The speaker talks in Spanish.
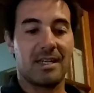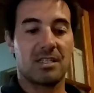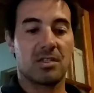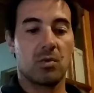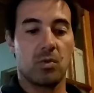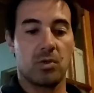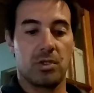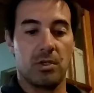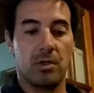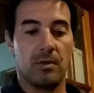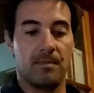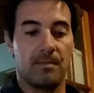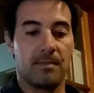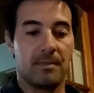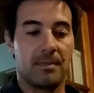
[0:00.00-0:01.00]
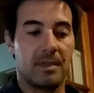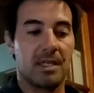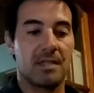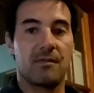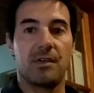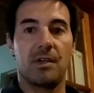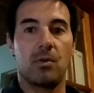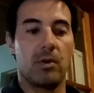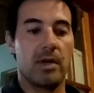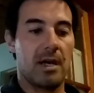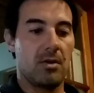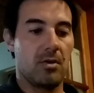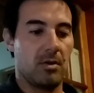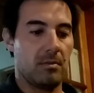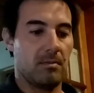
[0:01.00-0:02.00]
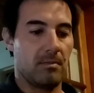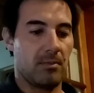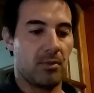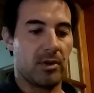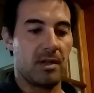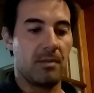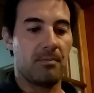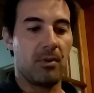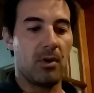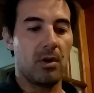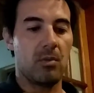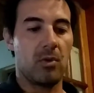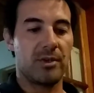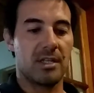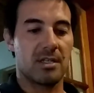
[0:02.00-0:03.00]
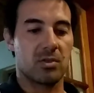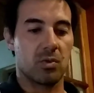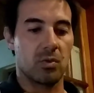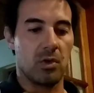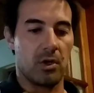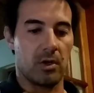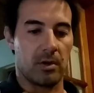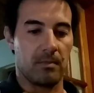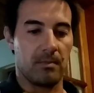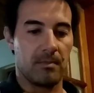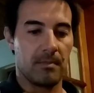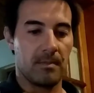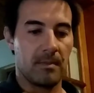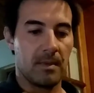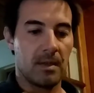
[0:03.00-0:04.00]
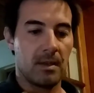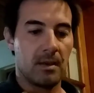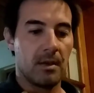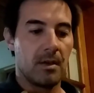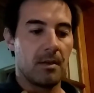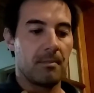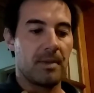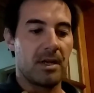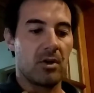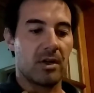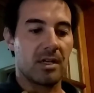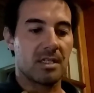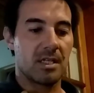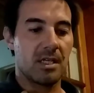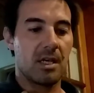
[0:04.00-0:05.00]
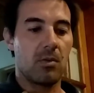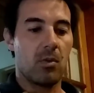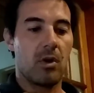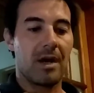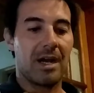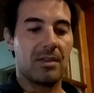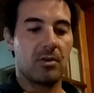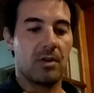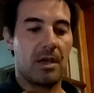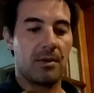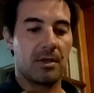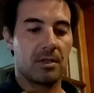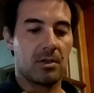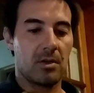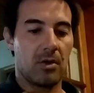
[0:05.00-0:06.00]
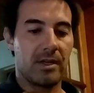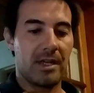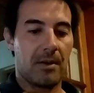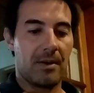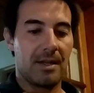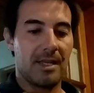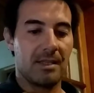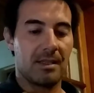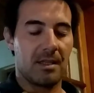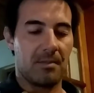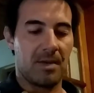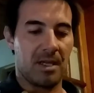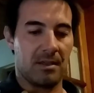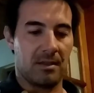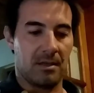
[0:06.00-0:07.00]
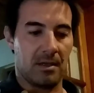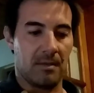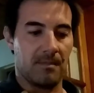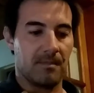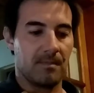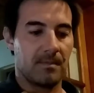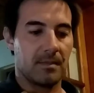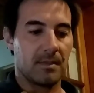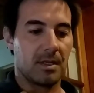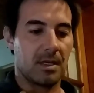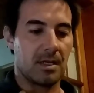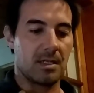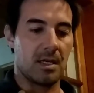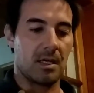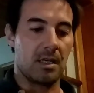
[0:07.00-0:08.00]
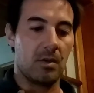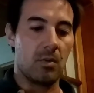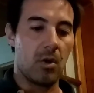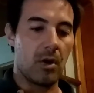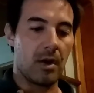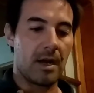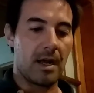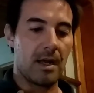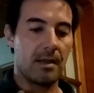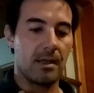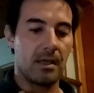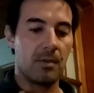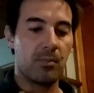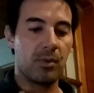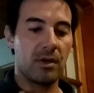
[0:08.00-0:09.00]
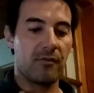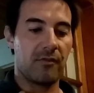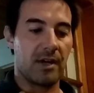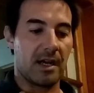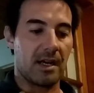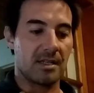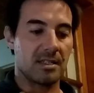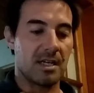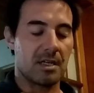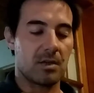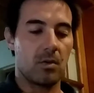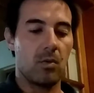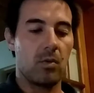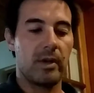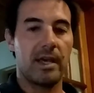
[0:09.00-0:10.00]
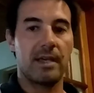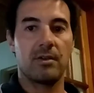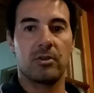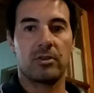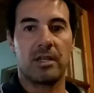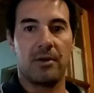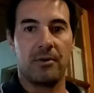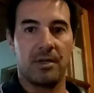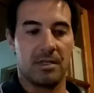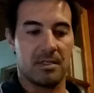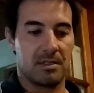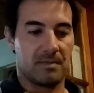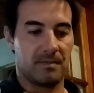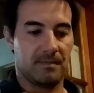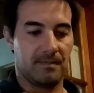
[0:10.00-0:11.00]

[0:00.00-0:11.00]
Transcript: sucio, desfigurado por el polvo y el sudor, pero que sigue buscando la victoria valientemente, que se equivoca y puede fracasar una y otra vez,